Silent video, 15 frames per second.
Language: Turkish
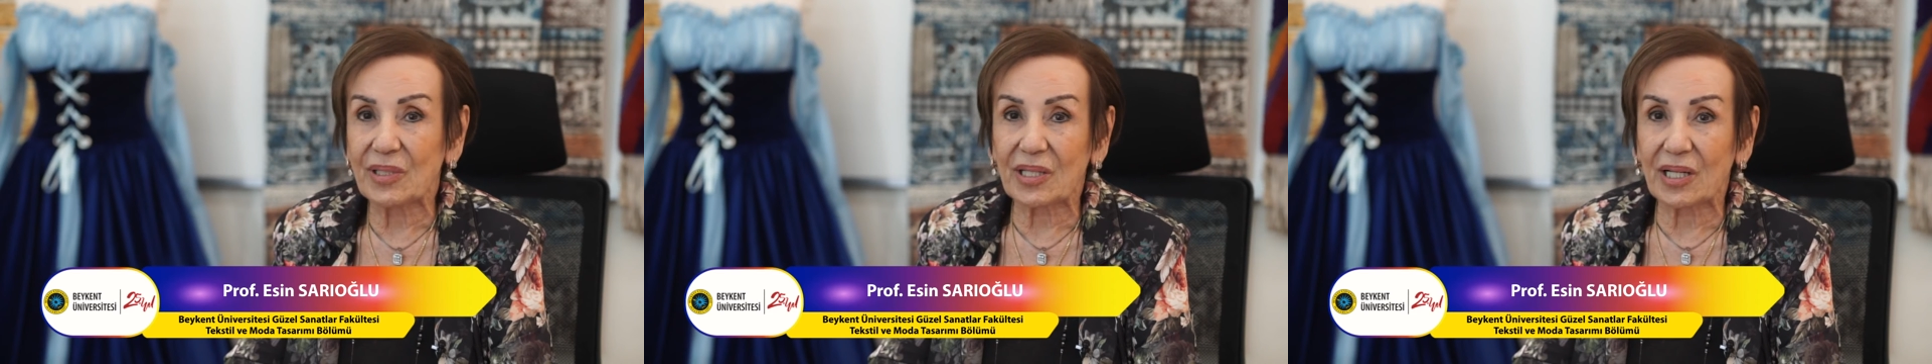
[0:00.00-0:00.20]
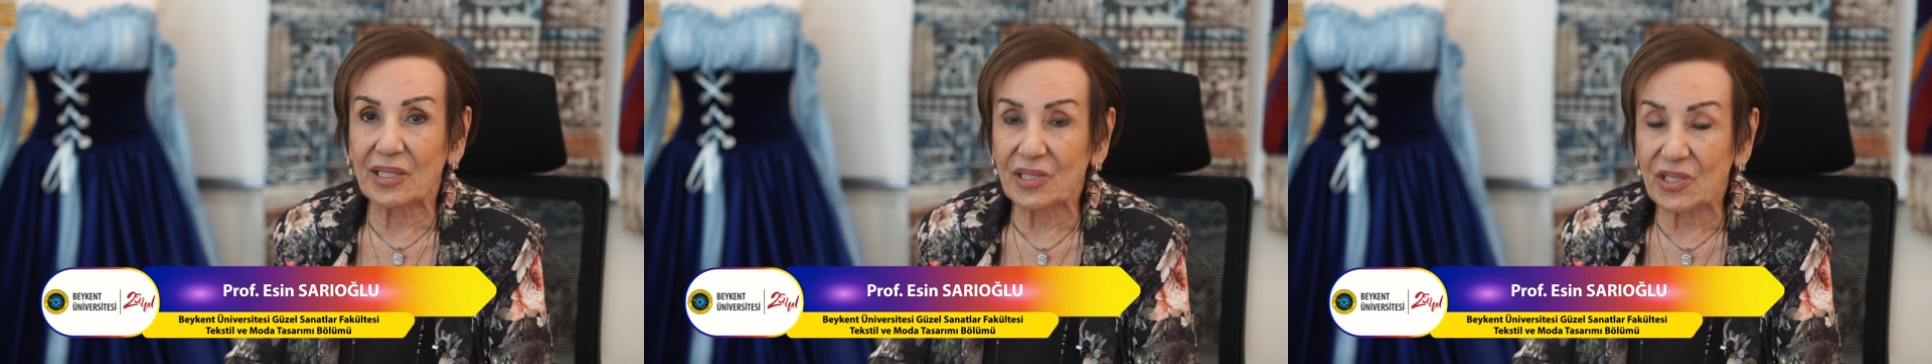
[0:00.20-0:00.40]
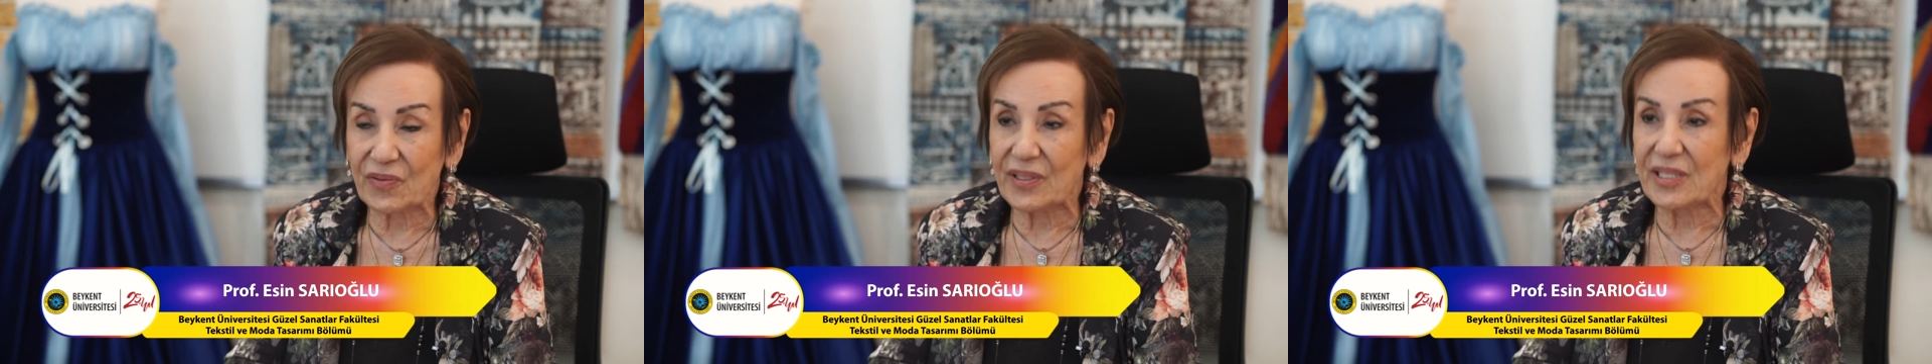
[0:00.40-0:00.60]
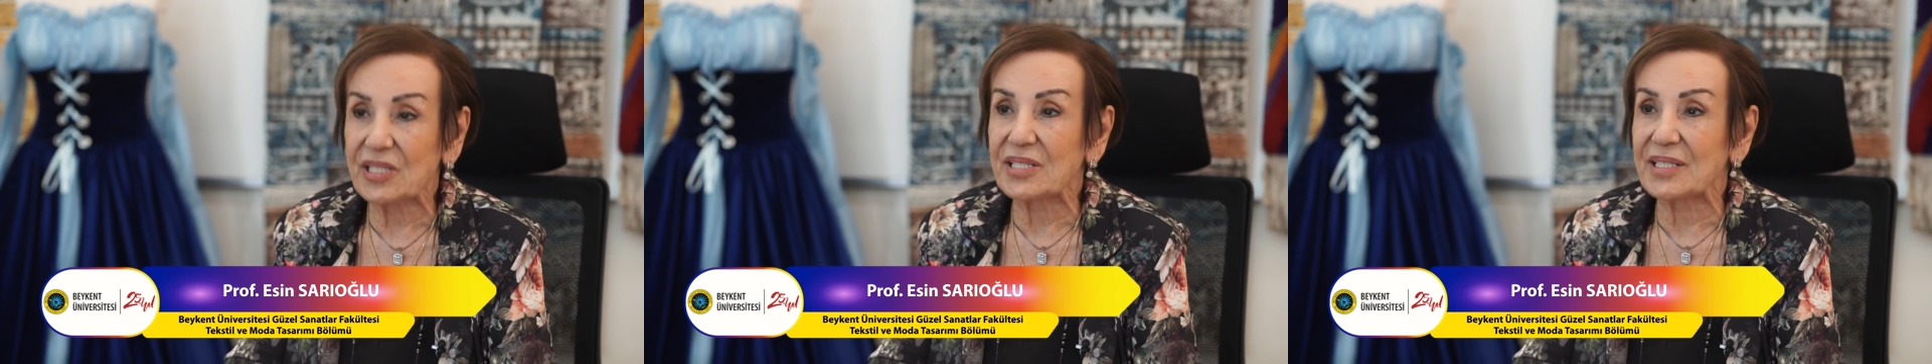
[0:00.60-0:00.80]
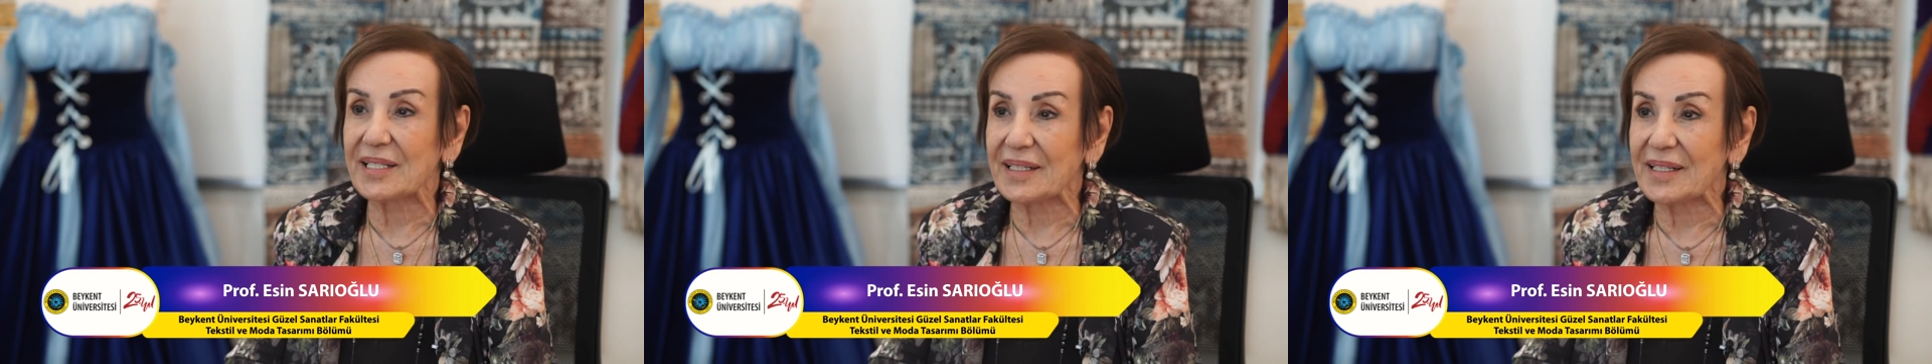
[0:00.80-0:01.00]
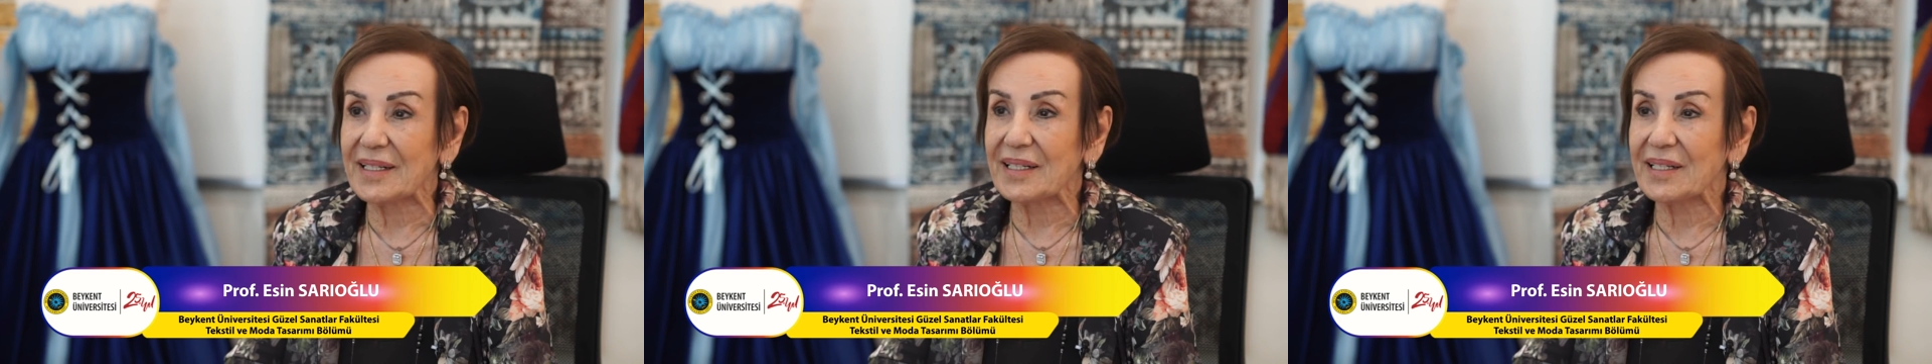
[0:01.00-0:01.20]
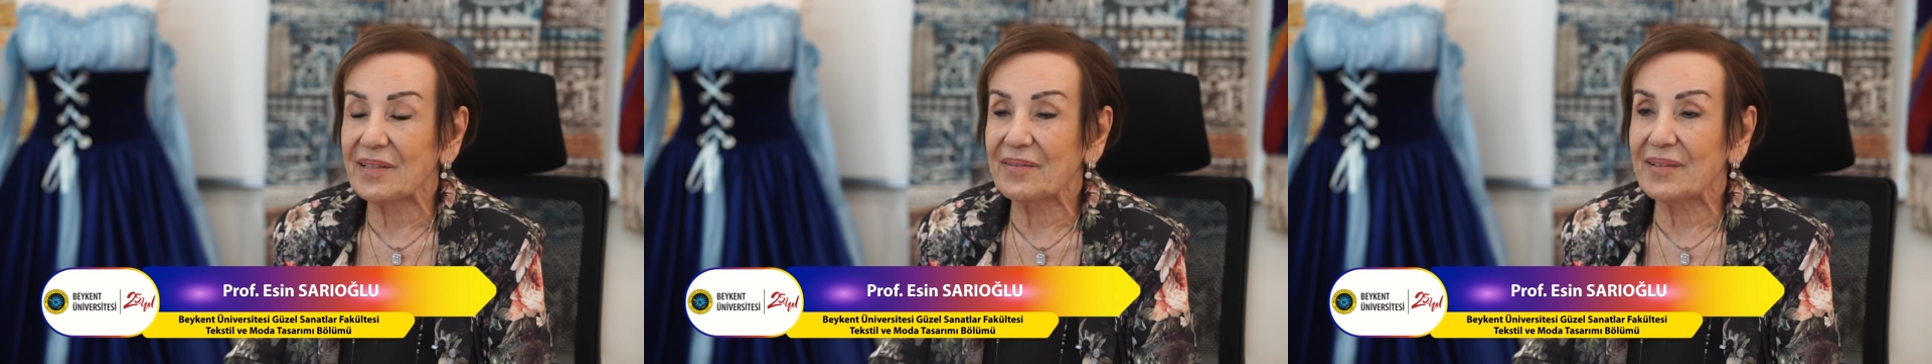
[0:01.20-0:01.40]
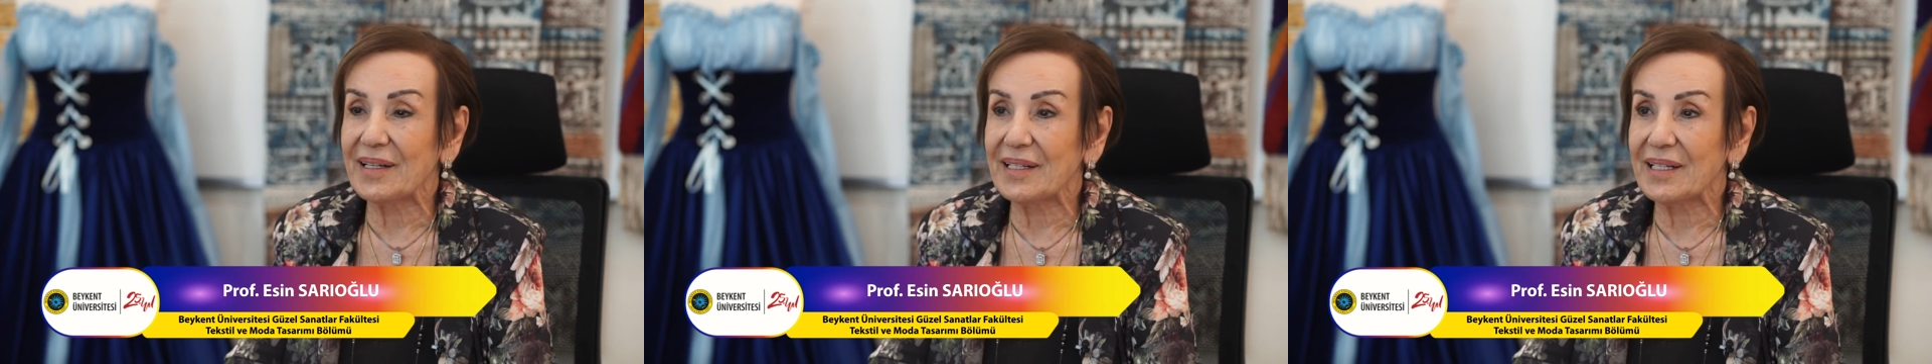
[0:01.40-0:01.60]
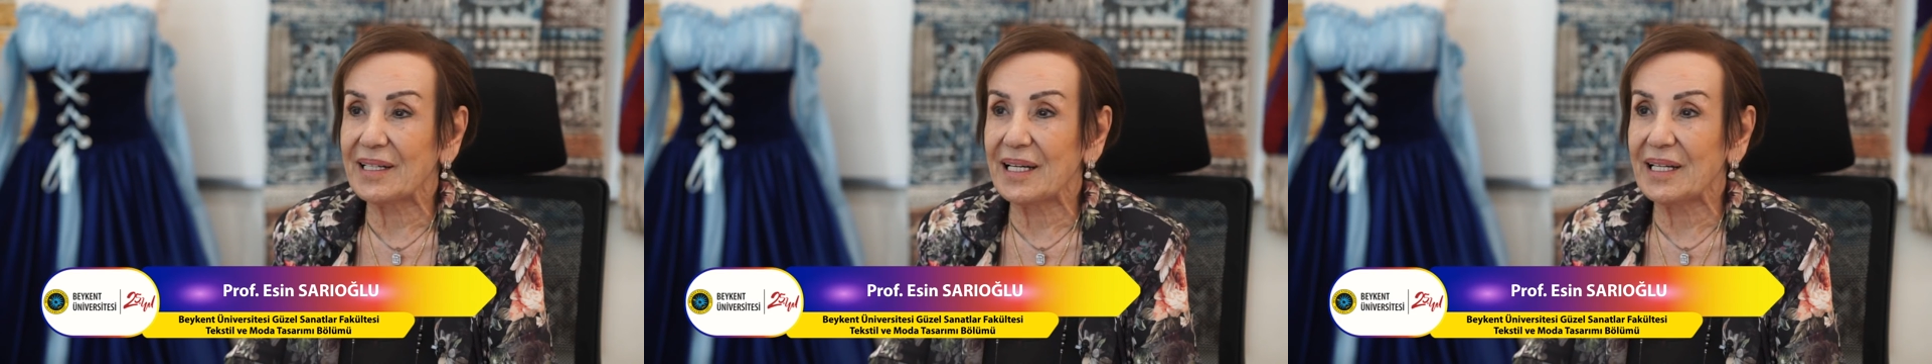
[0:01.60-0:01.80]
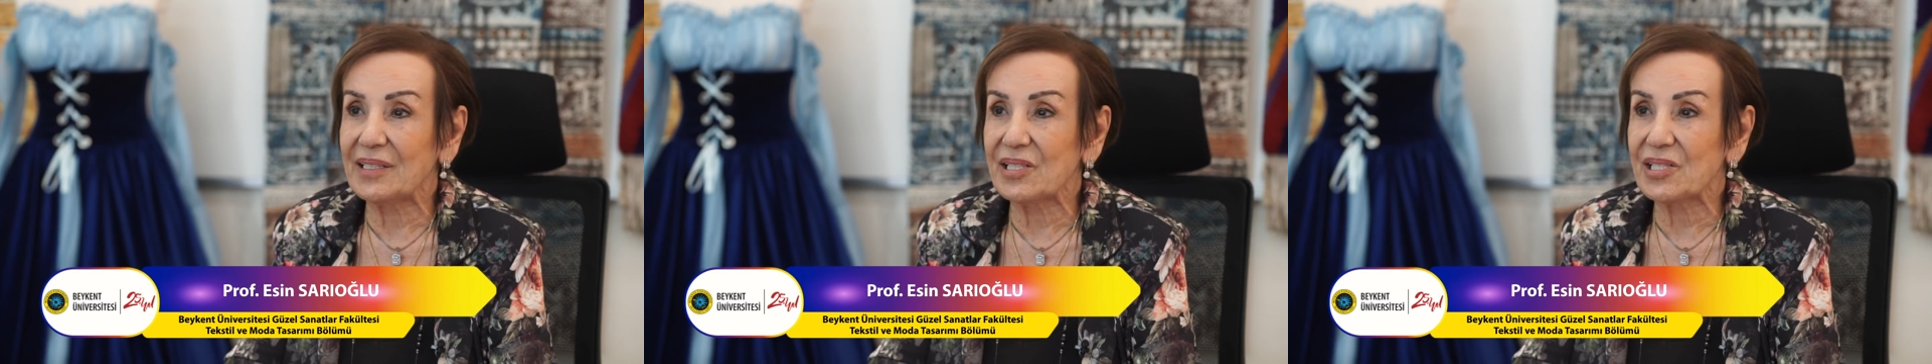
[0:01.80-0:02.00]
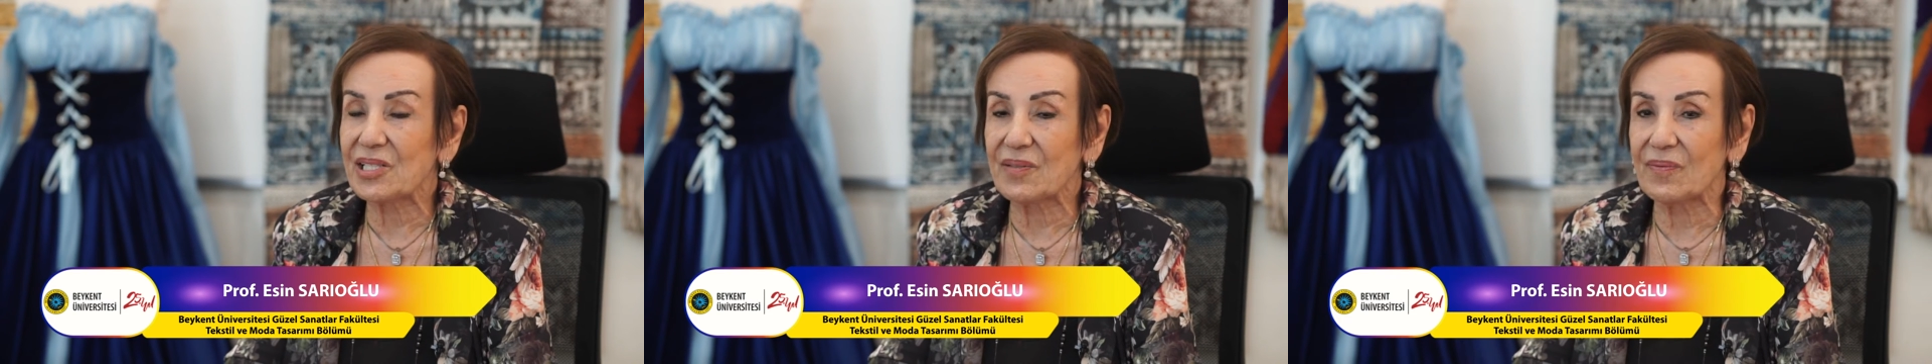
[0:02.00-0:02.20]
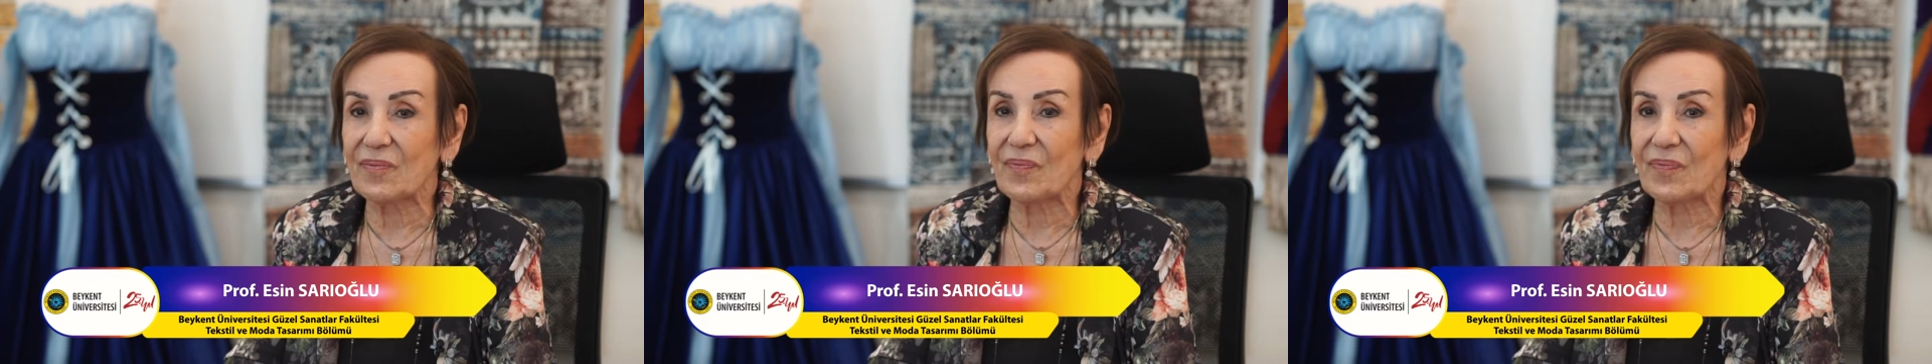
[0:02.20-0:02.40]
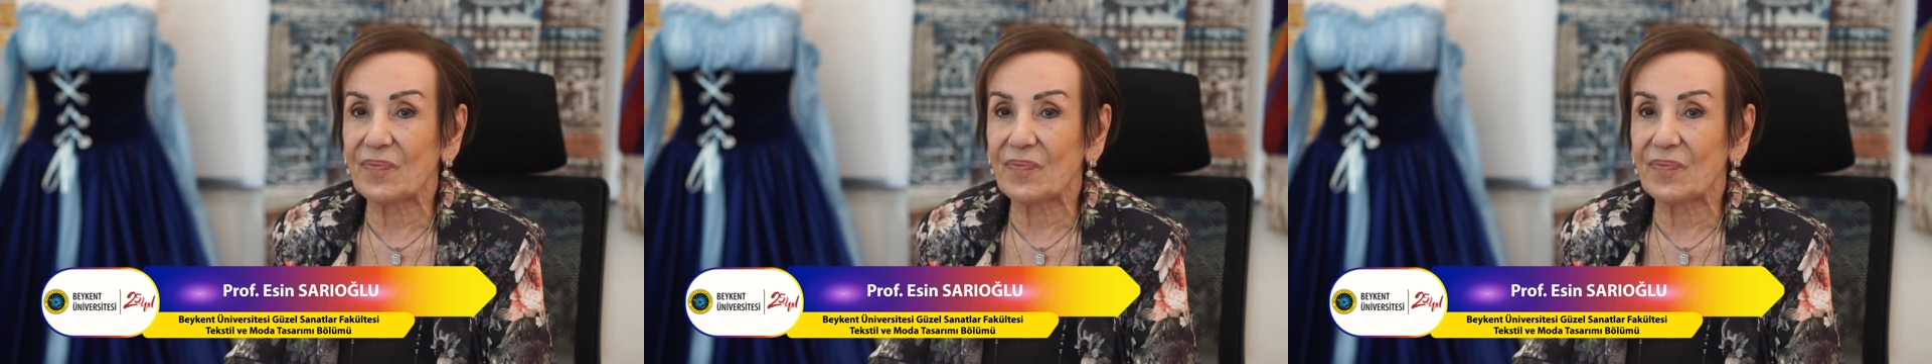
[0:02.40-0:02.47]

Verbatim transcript: alışveriş dedik ve iletişim,